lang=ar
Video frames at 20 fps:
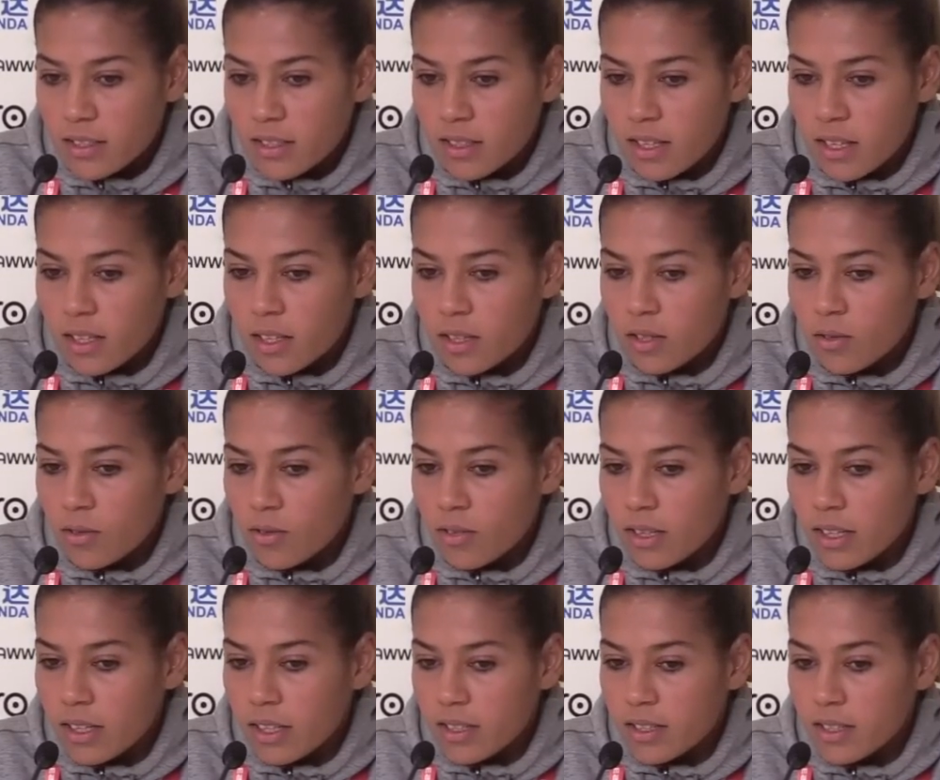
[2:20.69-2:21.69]
ناكدوا
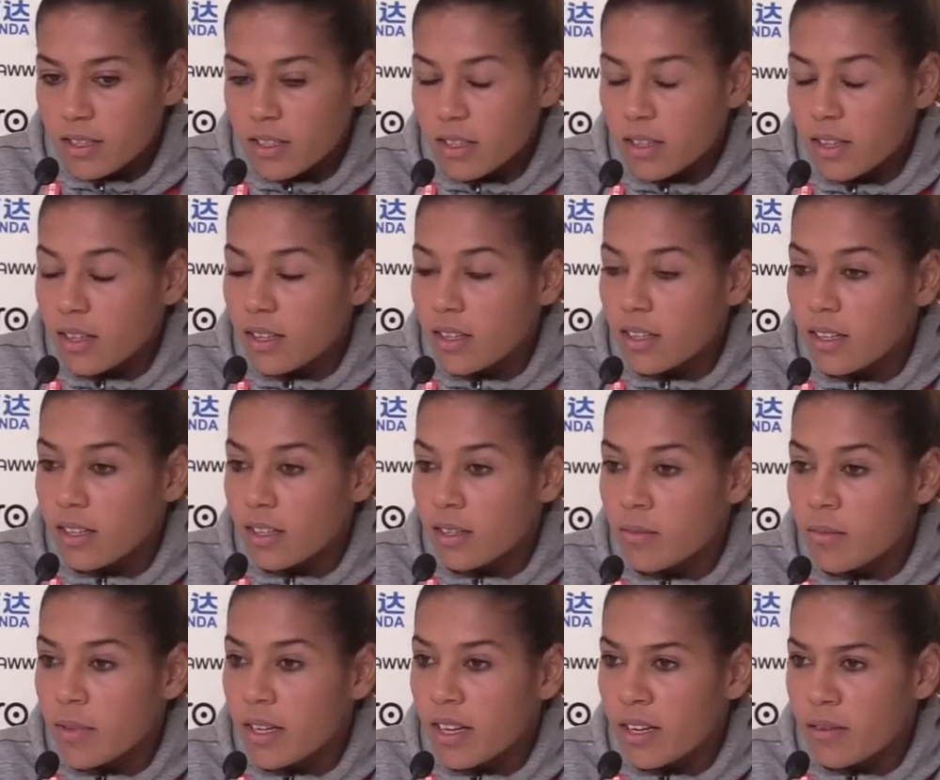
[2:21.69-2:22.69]
على ارضيه
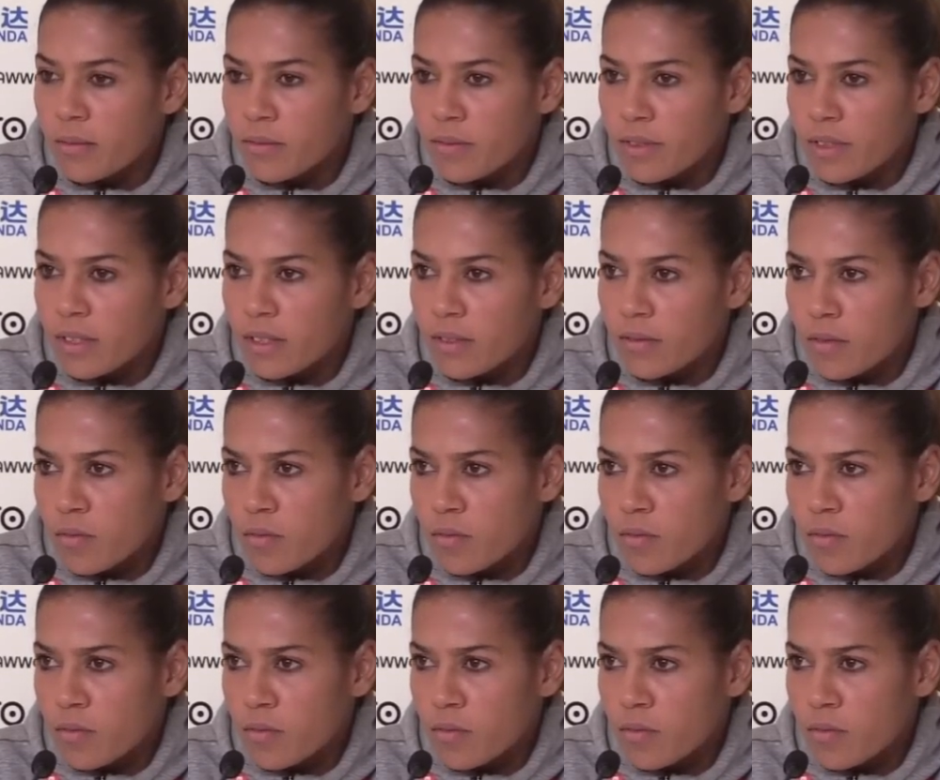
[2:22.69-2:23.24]
الملعب في